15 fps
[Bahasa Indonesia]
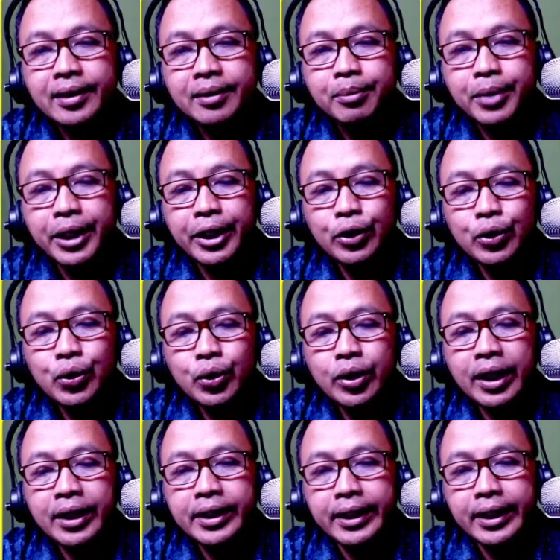Begitu
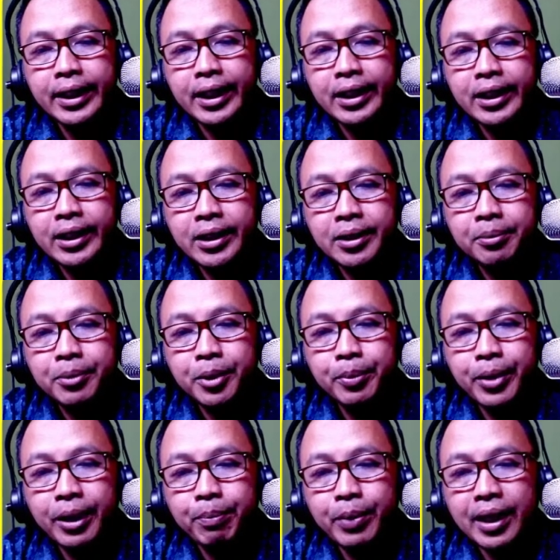juga dengan
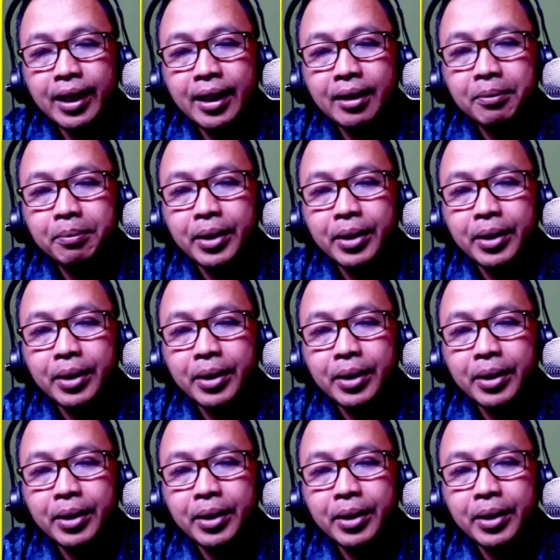beberapa